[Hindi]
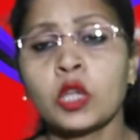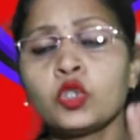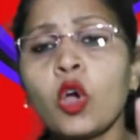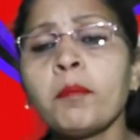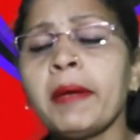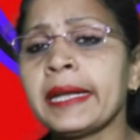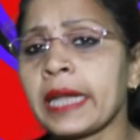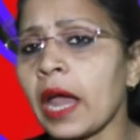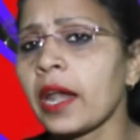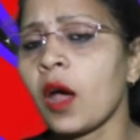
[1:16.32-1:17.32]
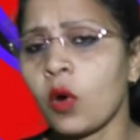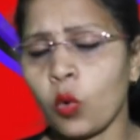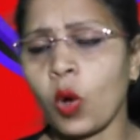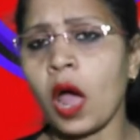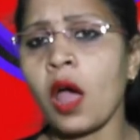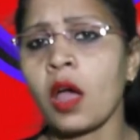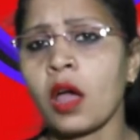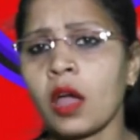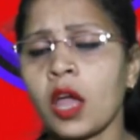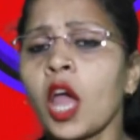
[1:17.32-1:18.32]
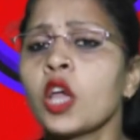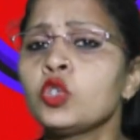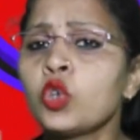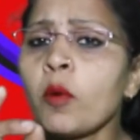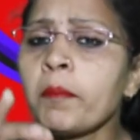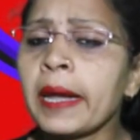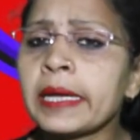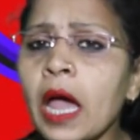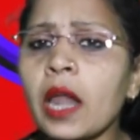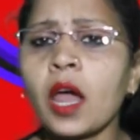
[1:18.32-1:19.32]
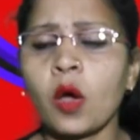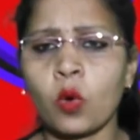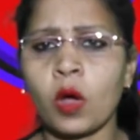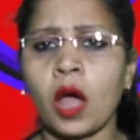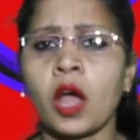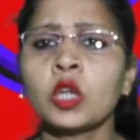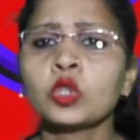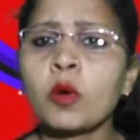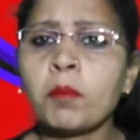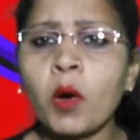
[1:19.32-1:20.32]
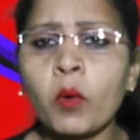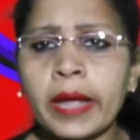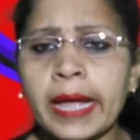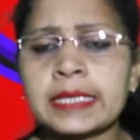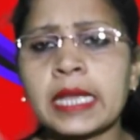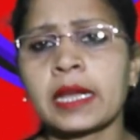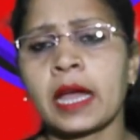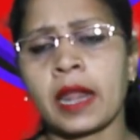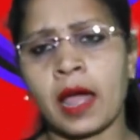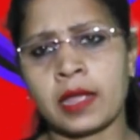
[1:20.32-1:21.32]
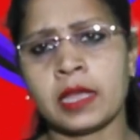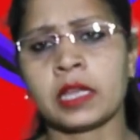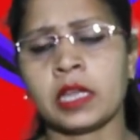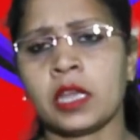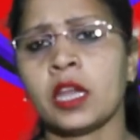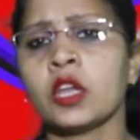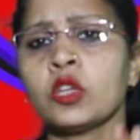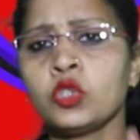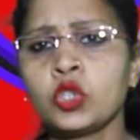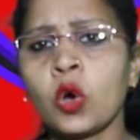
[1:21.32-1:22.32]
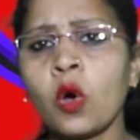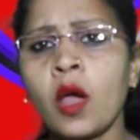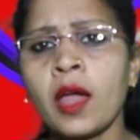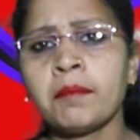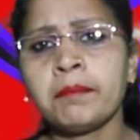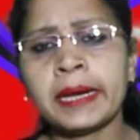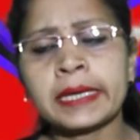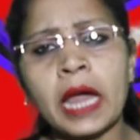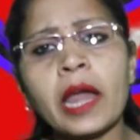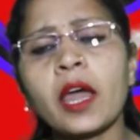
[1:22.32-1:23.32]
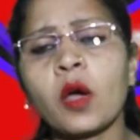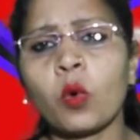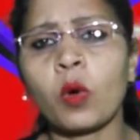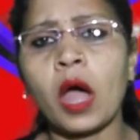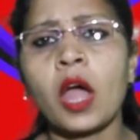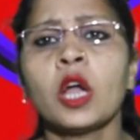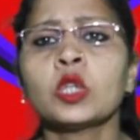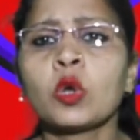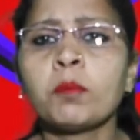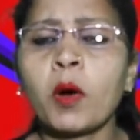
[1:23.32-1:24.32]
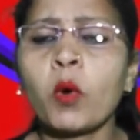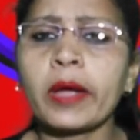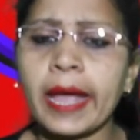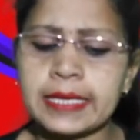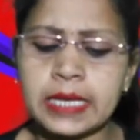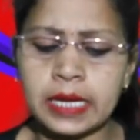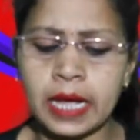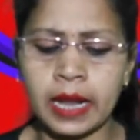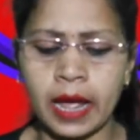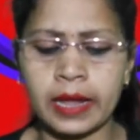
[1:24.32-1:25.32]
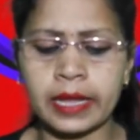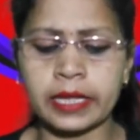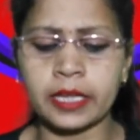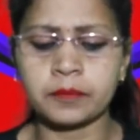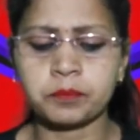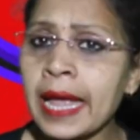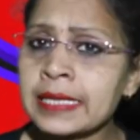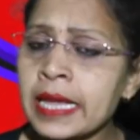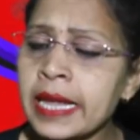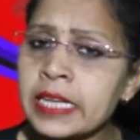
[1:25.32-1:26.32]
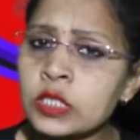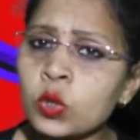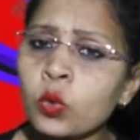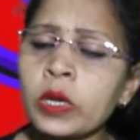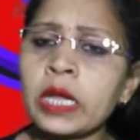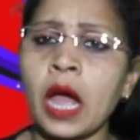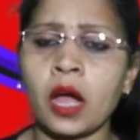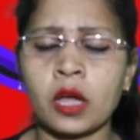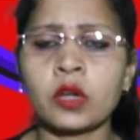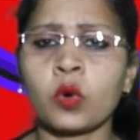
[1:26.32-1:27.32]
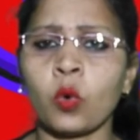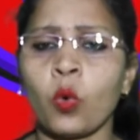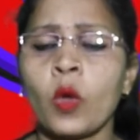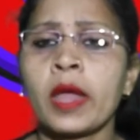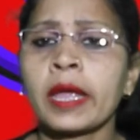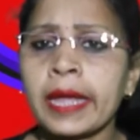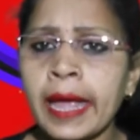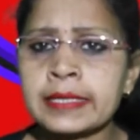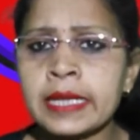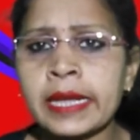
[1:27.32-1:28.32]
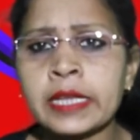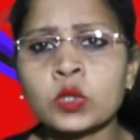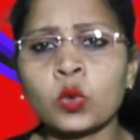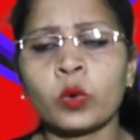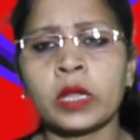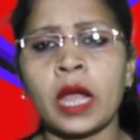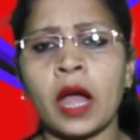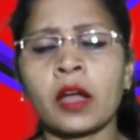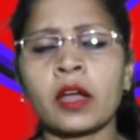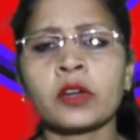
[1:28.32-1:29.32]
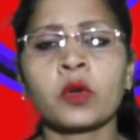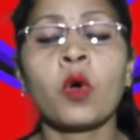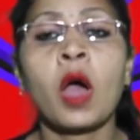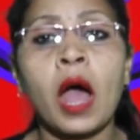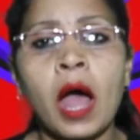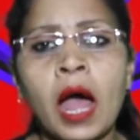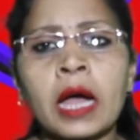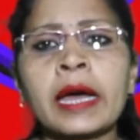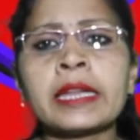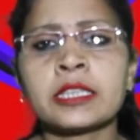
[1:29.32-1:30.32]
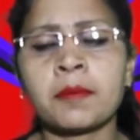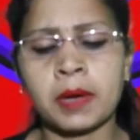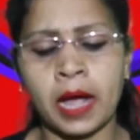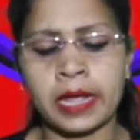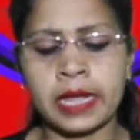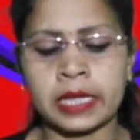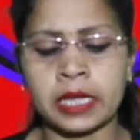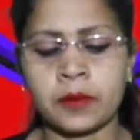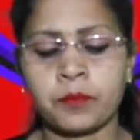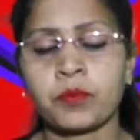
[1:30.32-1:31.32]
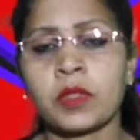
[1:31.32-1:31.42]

जो बेटा ना होगा जो बेटा ना होगा तो बहू कैसे घर आएगी जो बेटा न होगा तो बहू कैसे घर आएगी कैसे इस सोने आंगन को कैसे इस सोने आंगन को आकर चमकाएगी